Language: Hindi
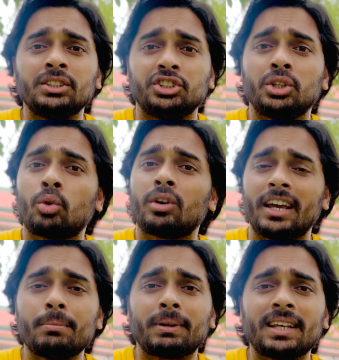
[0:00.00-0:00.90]
जिनको
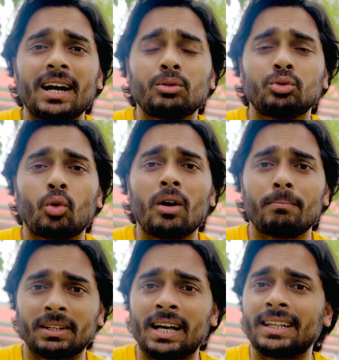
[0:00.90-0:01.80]
नहीं पता है उनको हम
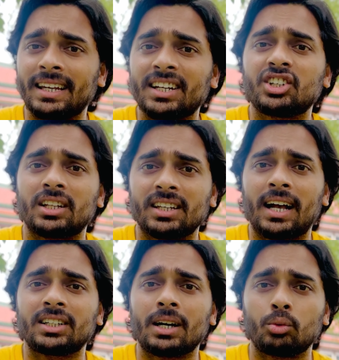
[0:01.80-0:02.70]
बता देना चाहते हैं
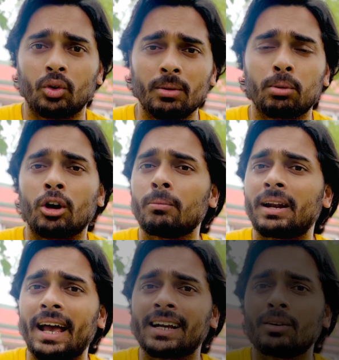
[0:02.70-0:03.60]
आज का वही ब्लॉग
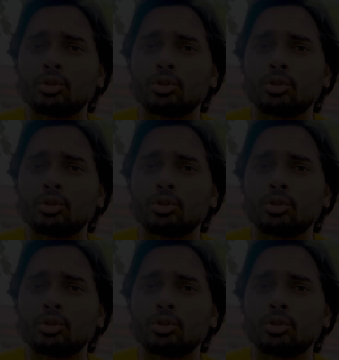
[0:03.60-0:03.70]
बनाएंगे